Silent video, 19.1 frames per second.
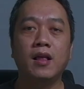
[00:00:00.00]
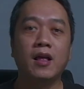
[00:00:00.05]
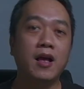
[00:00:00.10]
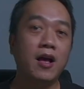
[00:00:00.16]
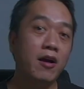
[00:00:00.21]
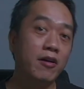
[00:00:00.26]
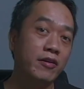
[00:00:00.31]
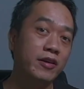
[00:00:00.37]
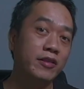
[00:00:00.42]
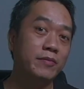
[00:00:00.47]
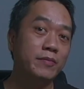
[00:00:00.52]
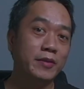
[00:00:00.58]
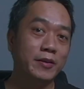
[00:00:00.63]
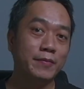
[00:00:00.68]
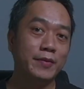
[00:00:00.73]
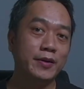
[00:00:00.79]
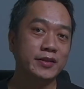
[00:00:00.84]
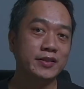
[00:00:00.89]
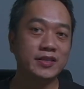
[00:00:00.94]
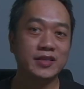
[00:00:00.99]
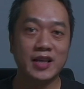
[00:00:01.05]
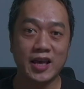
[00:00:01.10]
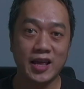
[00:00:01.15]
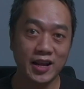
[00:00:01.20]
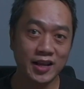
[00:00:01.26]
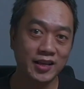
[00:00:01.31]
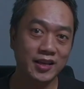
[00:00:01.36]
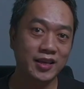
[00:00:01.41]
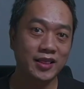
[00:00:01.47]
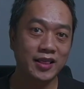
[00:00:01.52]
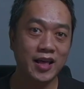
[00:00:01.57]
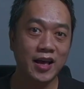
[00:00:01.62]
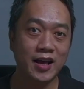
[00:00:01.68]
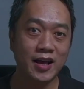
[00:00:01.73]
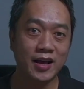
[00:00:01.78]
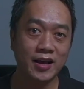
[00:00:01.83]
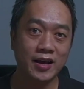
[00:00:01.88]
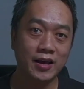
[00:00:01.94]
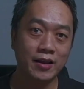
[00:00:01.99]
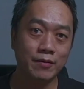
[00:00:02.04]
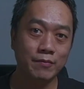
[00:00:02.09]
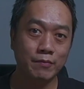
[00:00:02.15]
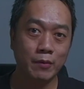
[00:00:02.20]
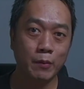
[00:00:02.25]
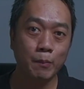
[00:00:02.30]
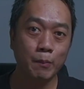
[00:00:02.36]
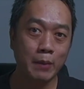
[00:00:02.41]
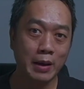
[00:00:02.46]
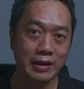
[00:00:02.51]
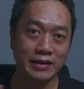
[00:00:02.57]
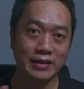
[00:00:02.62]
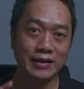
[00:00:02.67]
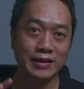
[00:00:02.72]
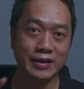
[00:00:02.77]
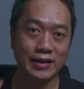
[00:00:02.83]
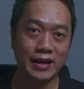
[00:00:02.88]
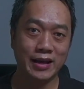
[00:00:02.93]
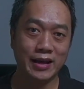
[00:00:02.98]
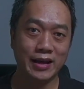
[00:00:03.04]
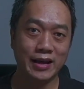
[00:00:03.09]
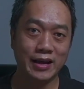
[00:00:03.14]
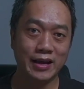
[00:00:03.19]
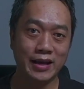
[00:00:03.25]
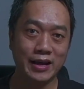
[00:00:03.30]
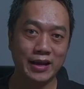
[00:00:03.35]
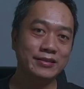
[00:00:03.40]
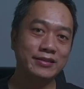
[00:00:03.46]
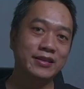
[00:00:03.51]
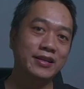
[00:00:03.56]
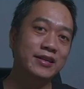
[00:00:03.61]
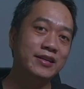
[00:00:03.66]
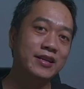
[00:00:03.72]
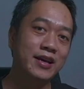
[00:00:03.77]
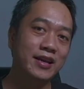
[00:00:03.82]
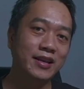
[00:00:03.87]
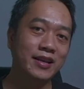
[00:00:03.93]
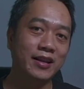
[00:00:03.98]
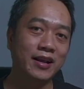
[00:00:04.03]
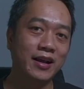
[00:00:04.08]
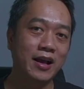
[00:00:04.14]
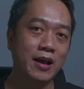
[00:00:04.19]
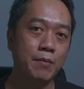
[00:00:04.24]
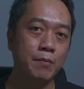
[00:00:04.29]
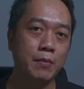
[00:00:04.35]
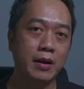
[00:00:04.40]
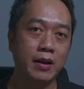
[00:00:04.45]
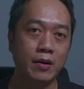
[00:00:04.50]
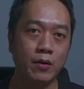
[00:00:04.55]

Oke teman-teman, sekarang kita akan membandingkan hasil dari rekaman